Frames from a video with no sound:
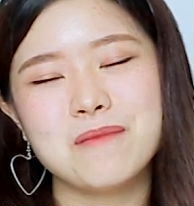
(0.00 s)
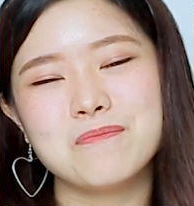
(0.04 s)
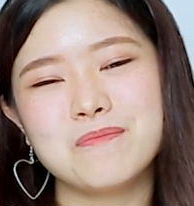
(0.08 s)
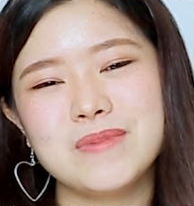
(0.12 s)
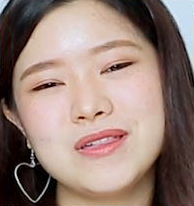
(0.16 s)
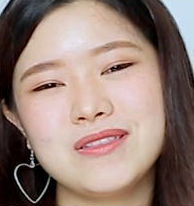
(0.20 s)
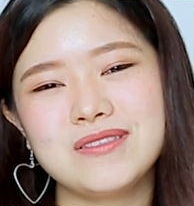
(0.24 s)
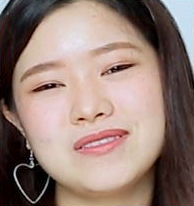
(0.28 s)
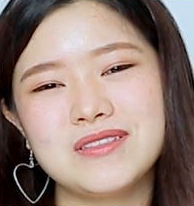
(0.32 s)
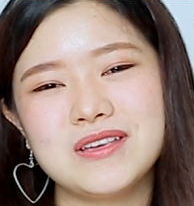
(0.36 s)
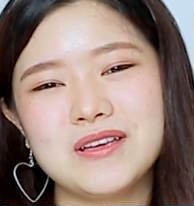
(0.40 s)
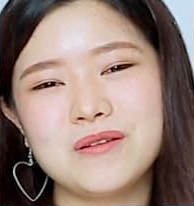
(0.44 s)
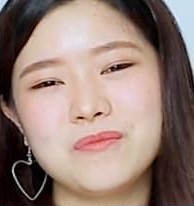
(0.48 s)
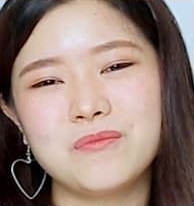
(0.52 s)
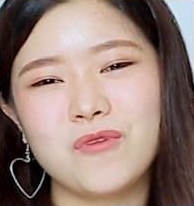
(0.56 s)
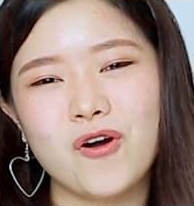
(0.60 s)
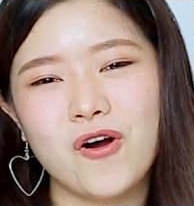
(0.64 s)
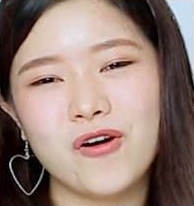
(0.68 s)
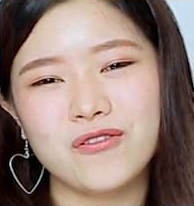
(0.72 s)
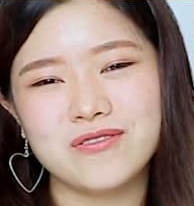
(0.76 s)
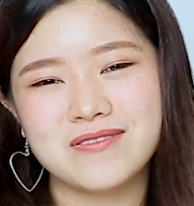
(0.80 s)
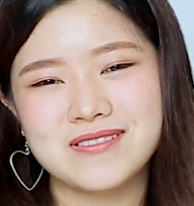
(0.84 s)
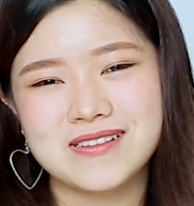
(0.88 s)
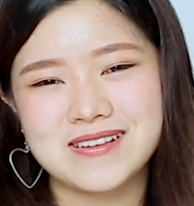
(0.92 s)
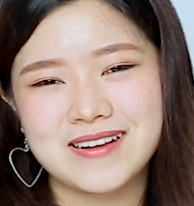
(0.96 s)
มิ s ที e e n
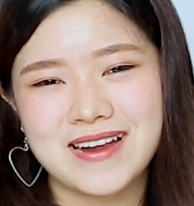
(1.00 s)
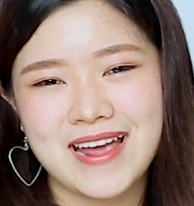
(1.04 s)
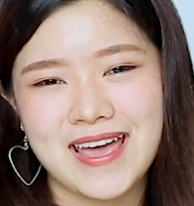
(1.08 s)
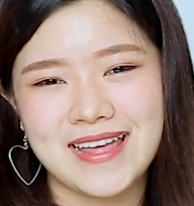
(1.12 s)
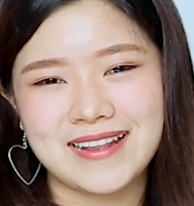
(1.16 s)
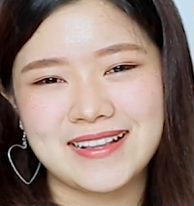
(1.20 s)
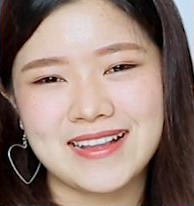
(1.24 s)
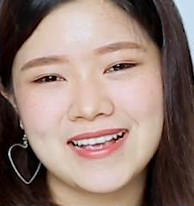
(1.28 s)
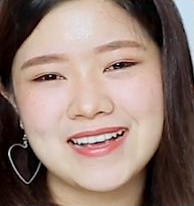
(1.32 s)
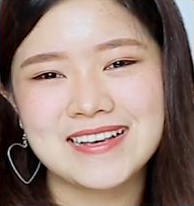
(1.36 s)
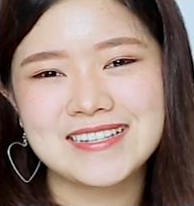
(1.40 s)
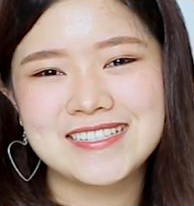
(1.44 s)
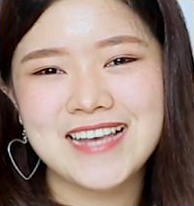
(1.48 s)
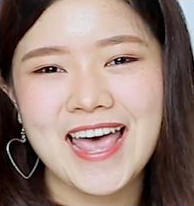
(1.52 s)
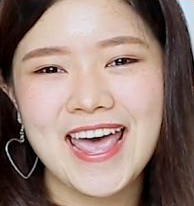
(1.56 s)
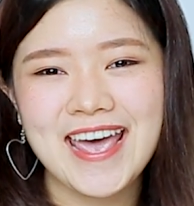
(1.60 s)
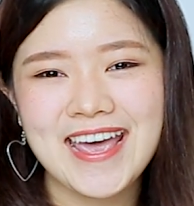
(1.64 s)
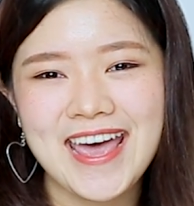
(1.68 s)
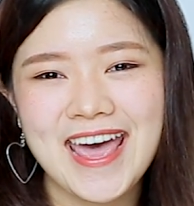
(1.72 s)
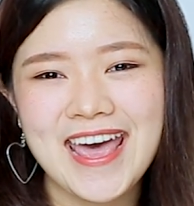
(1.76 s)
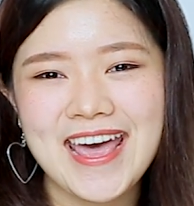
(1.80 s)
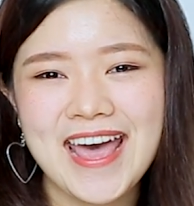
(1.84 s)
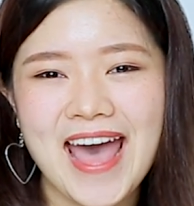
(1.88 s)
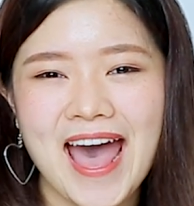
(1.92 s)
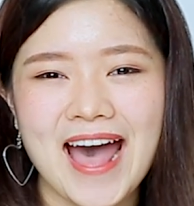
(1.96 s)
Bro s e c r ใช้
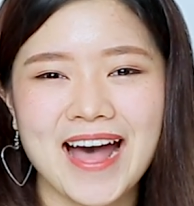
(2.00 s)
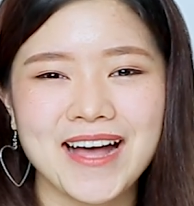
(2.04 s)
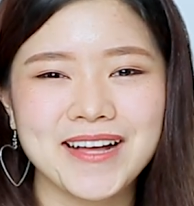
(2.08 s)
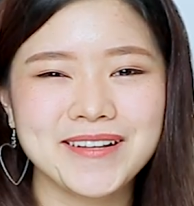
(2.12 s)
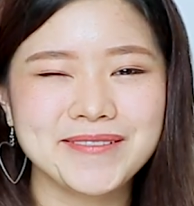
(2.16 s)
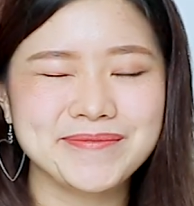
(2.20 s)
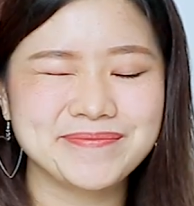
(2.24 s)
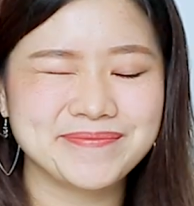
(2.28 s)
ไงอะ่ะ